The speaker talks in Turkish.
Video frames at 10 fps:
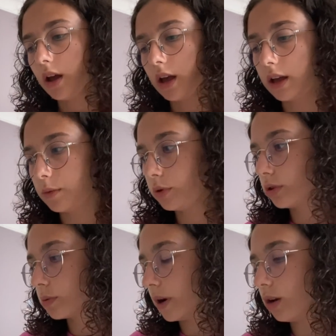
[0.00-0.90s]
Ee,
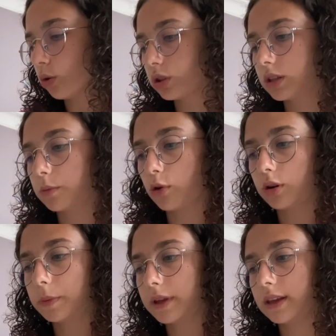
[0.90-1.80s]
büyük ihtimalle onda da
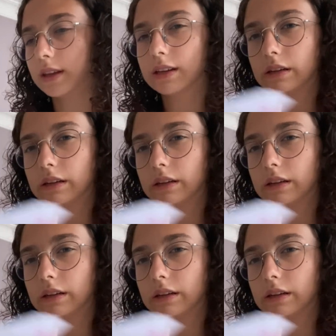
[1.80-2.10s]
böyle bir